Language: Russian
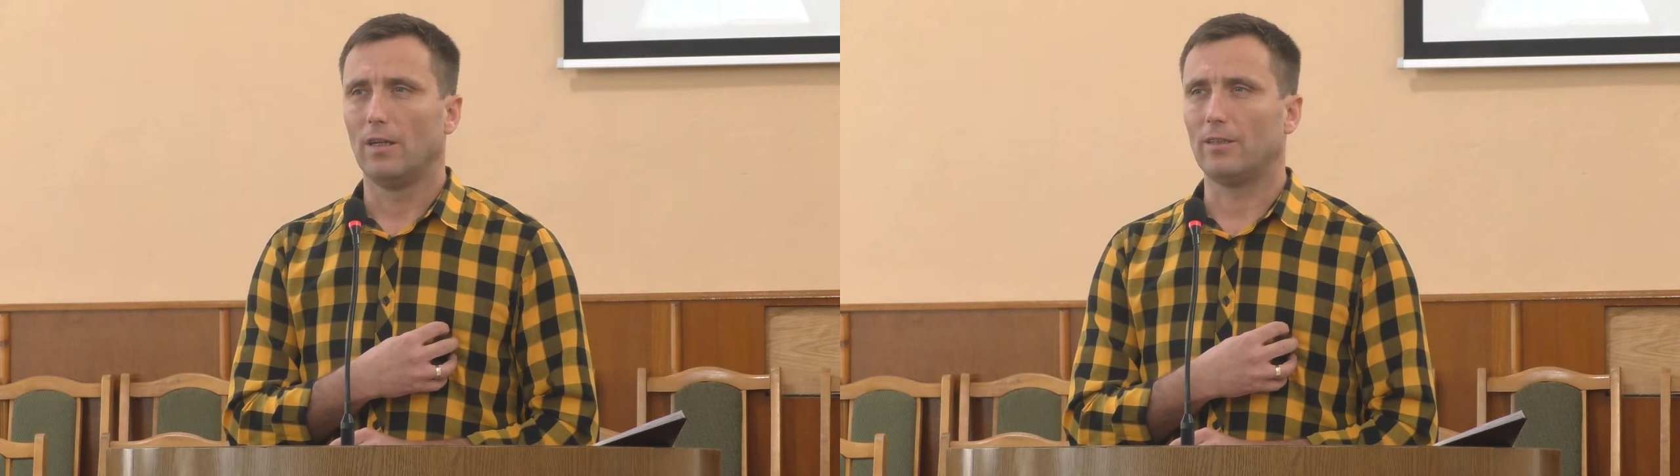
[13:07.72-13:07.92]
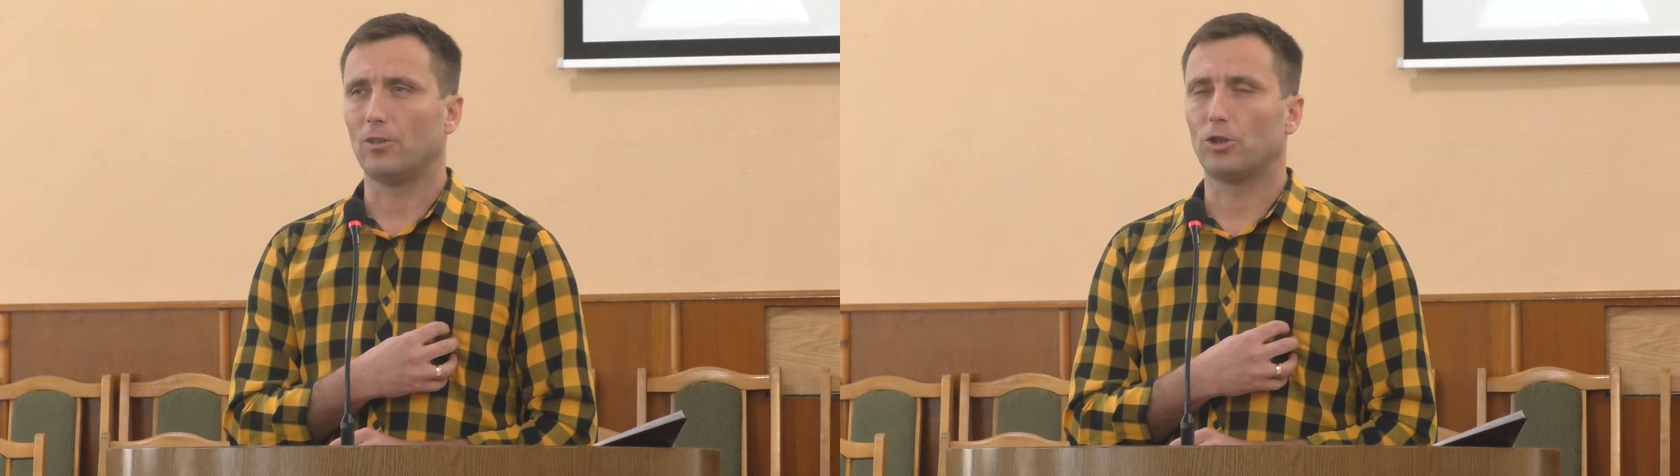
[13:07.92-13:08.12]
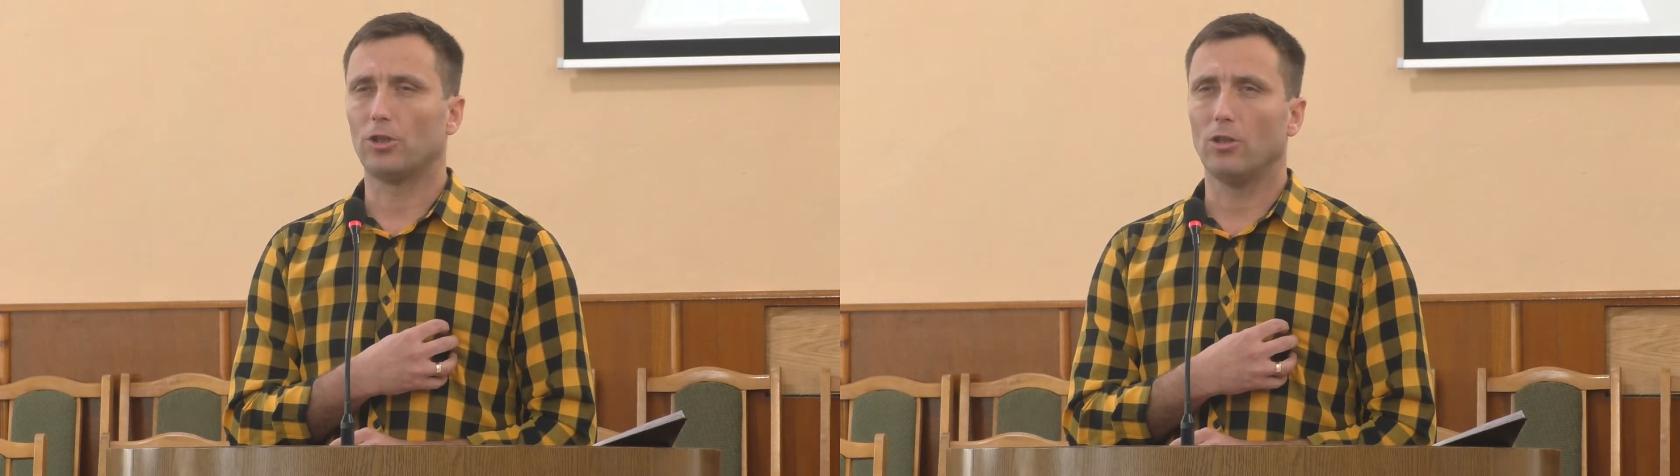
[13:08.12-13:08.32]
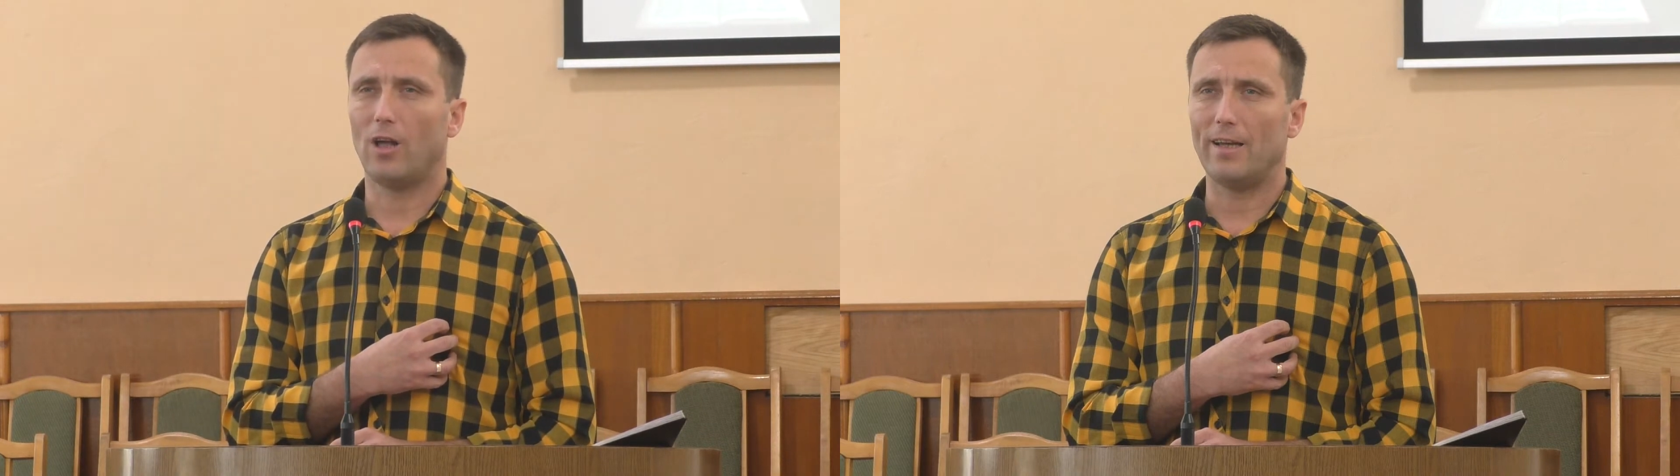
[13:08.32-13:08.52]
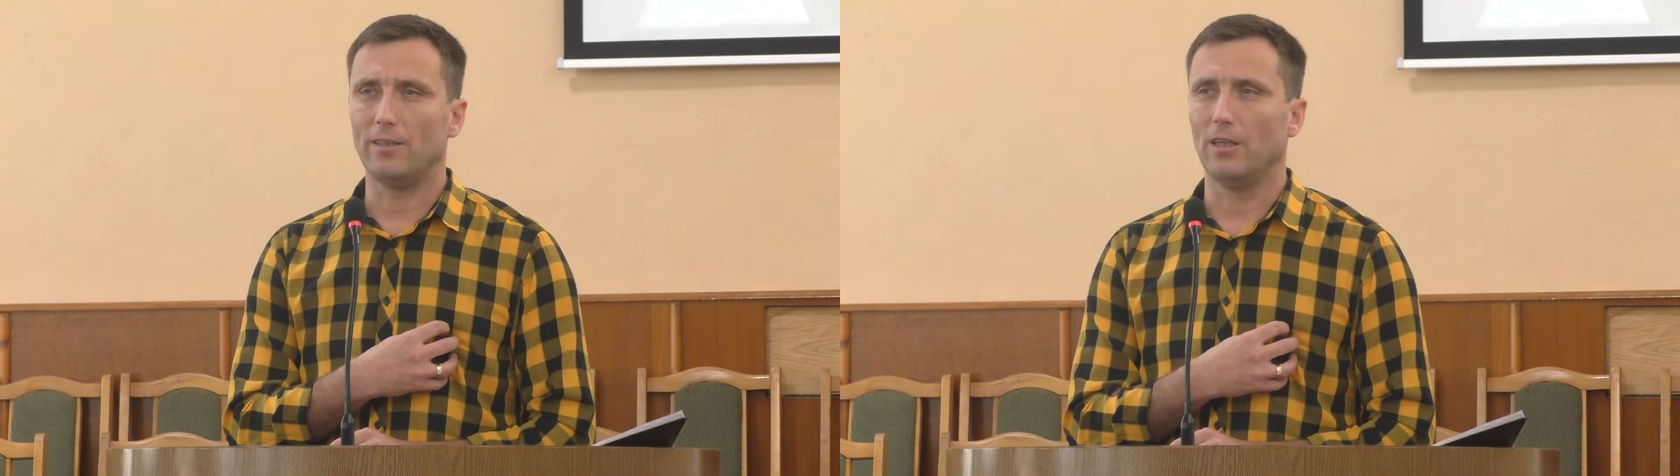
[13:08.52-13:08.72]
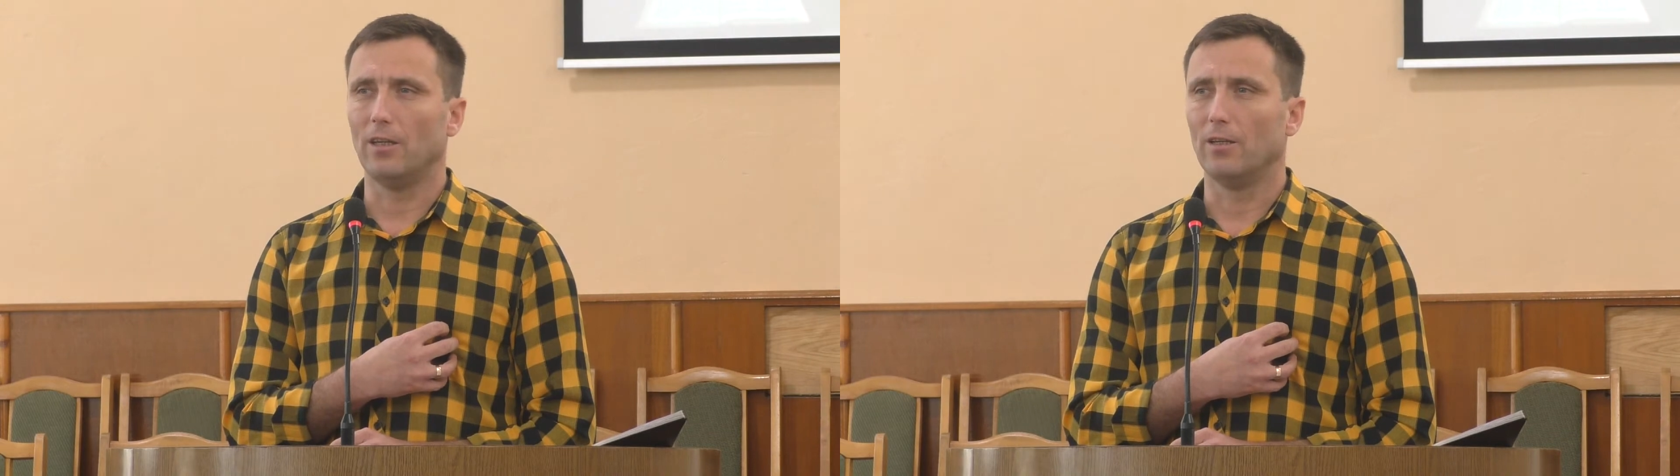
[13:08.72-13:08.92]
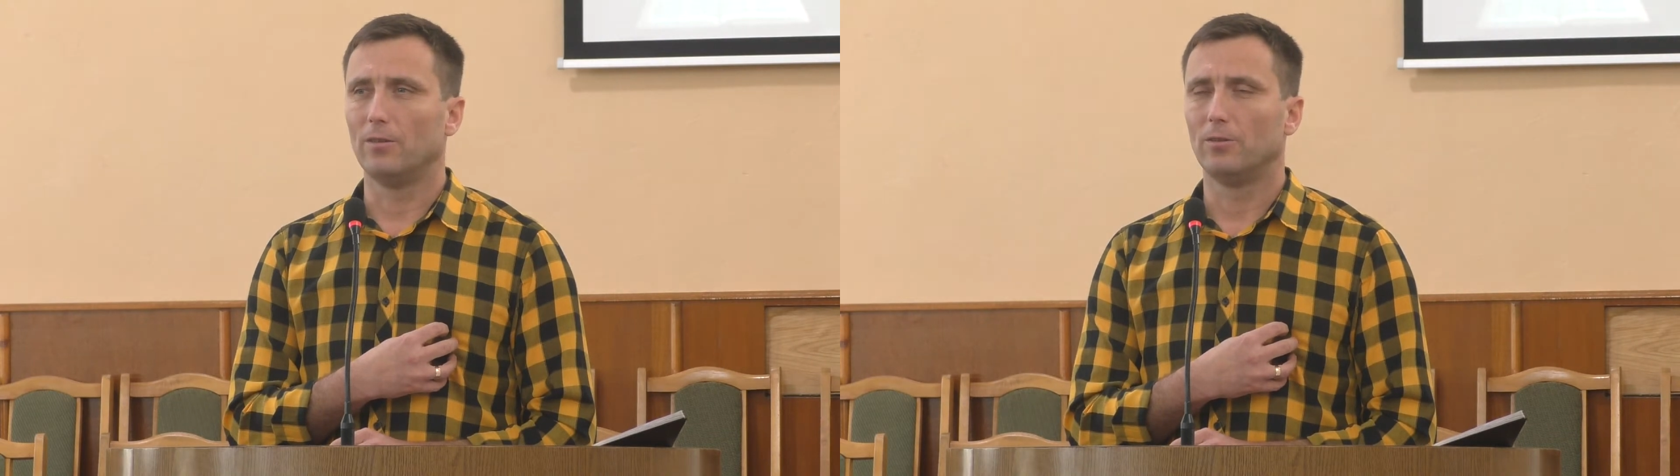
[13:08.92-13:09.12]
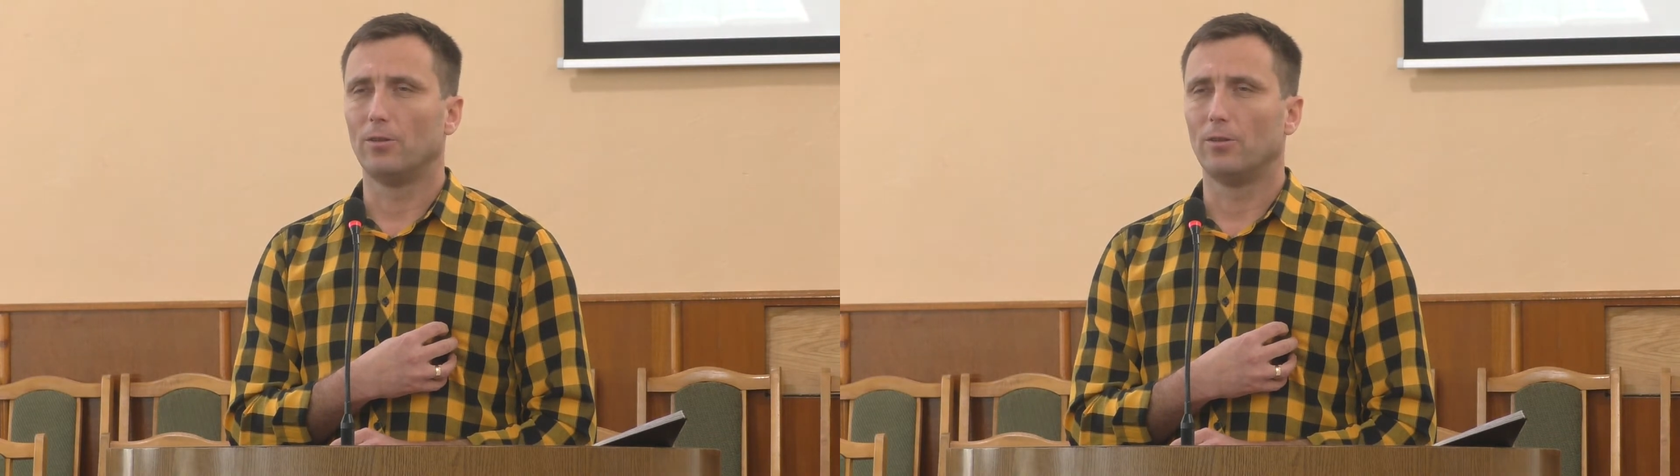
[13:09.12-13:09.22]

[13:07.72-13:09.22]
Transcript: это желание